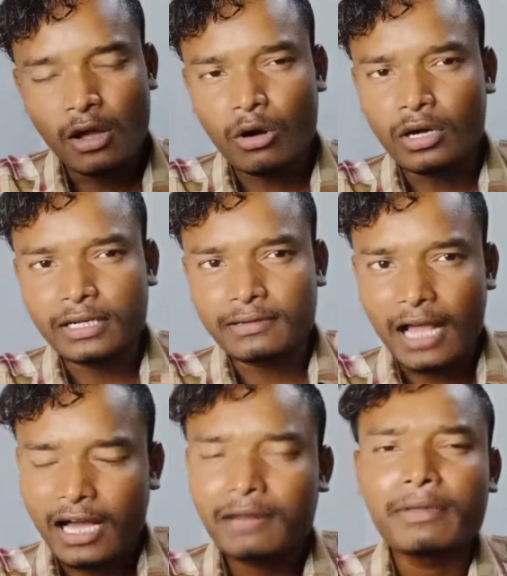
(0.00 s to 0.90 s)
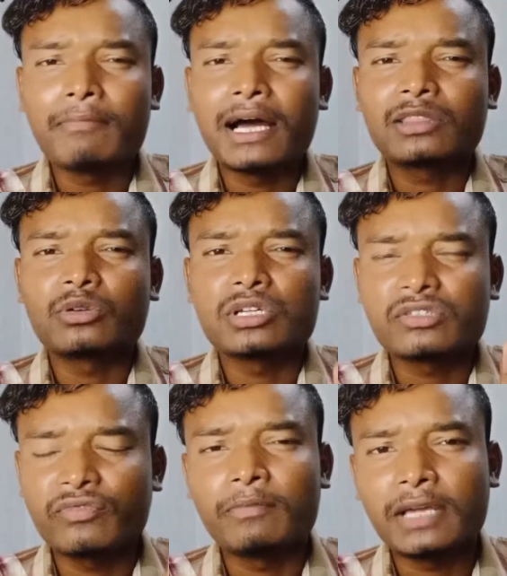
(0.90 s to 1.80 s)
और अगर मैं बात करूँ
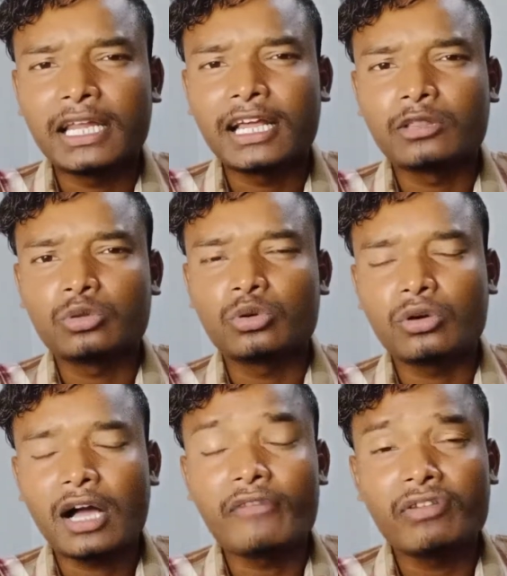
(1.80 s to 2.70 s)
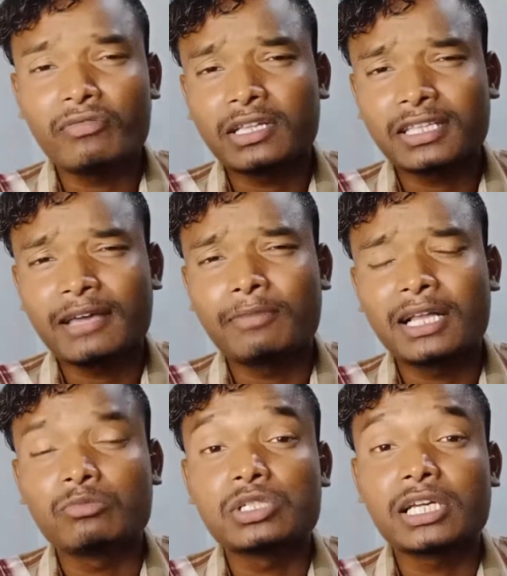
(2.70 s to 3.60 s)
इस फिल्म की ना तो काफ़ी वक्त के
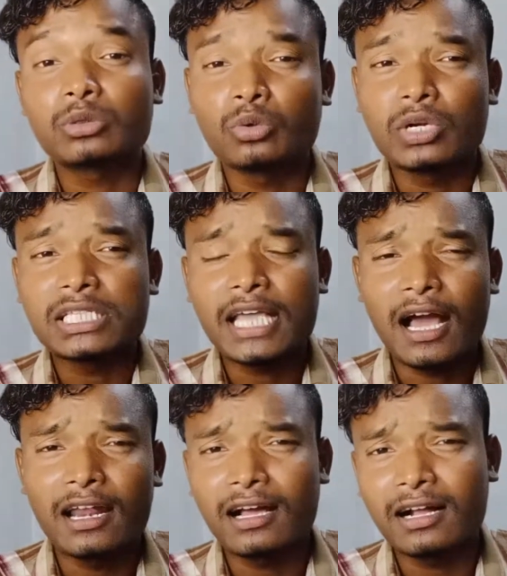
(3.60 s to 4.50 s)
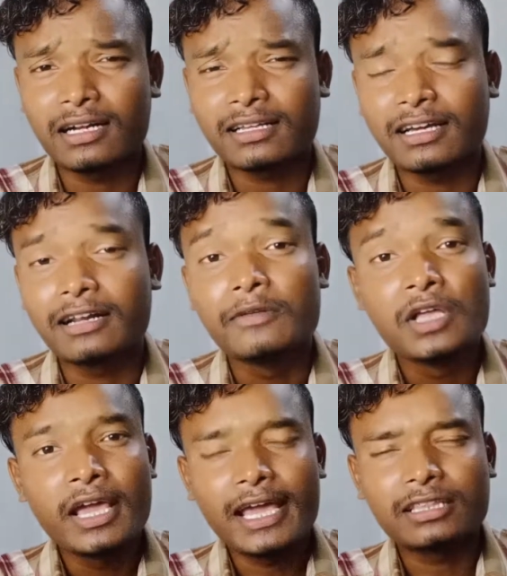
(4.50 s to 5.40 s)
बाद मुझे थोड़ी सी अलग हटकर
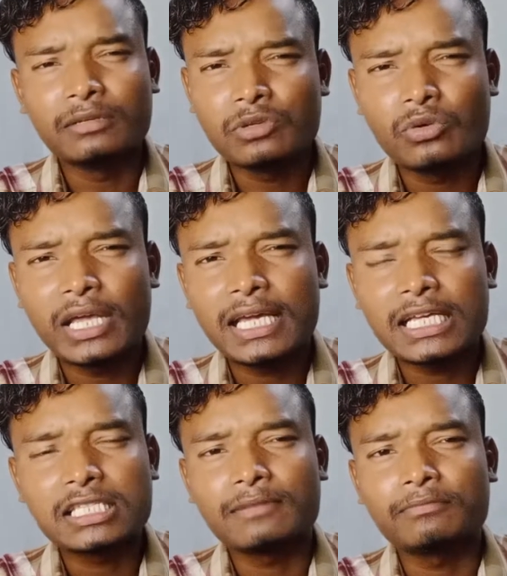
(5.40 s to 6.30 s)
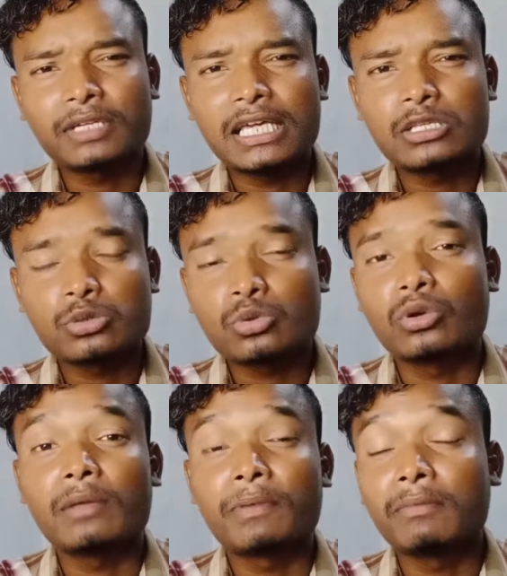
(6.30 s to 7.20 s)
एकदम यूनिक किस्म की
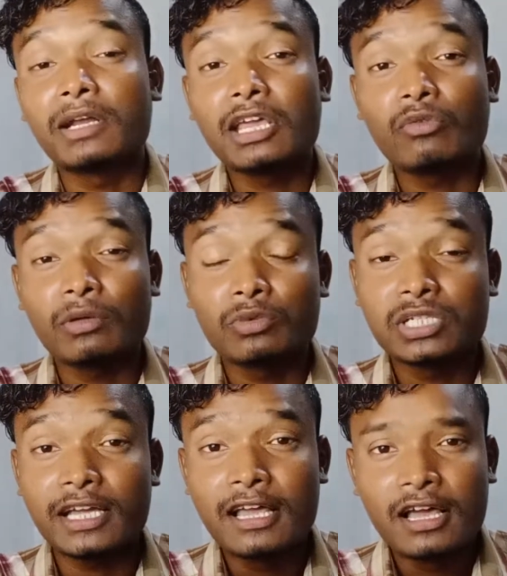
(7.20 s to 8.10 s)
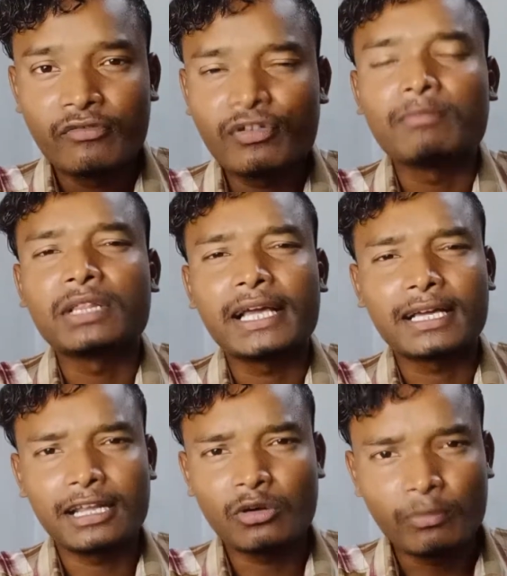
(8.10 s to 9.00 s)
स्टोरी पर बनी हुई मुझे फिल्म
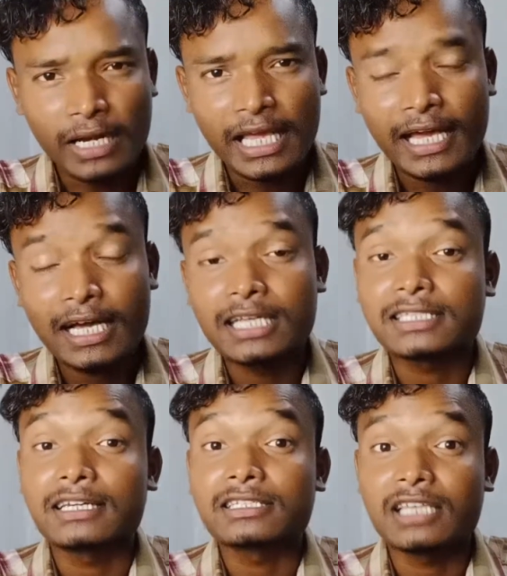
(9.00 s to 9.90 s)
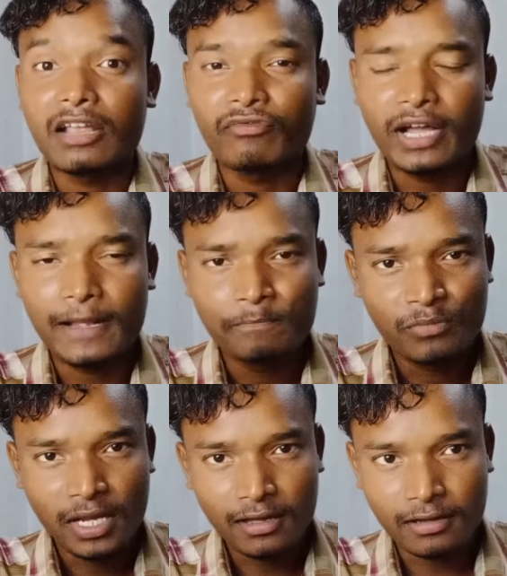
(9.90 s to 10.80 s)
देखने को मिली है खासकर साईफाई
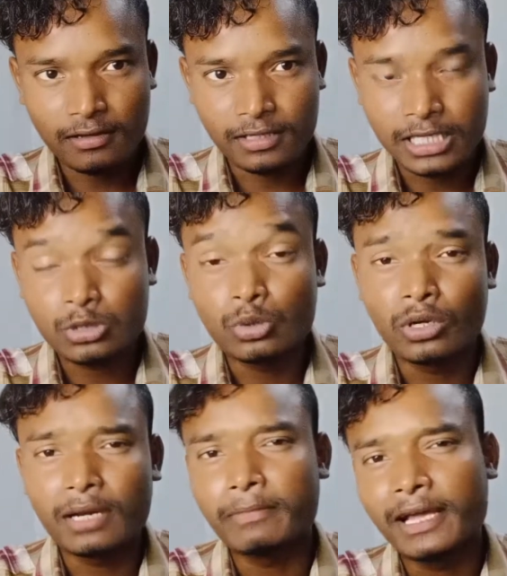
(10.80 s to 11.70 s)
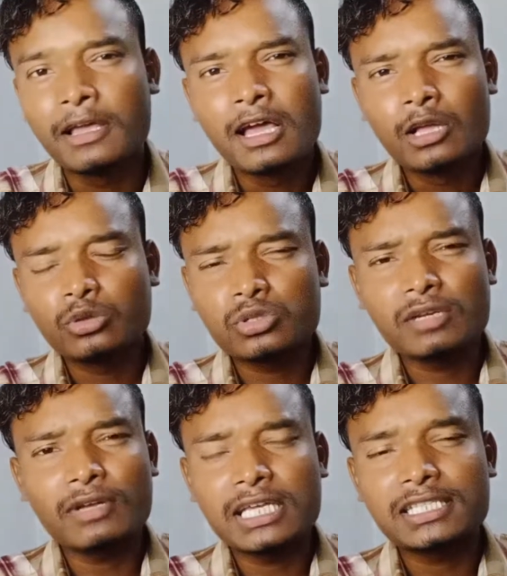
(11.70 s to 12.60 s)
की जोनर में तो उसी
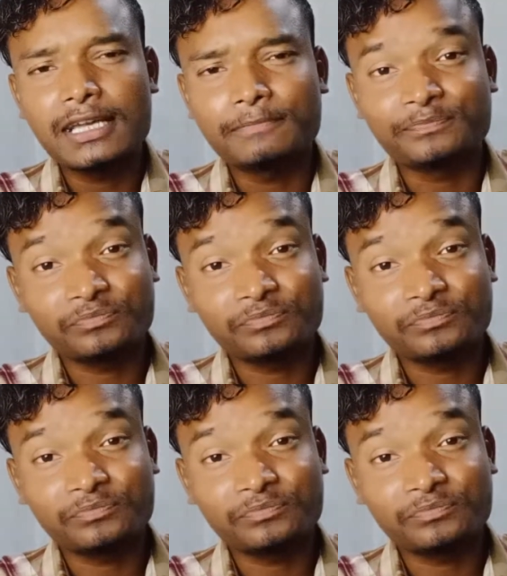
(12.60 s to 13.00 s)
वजह से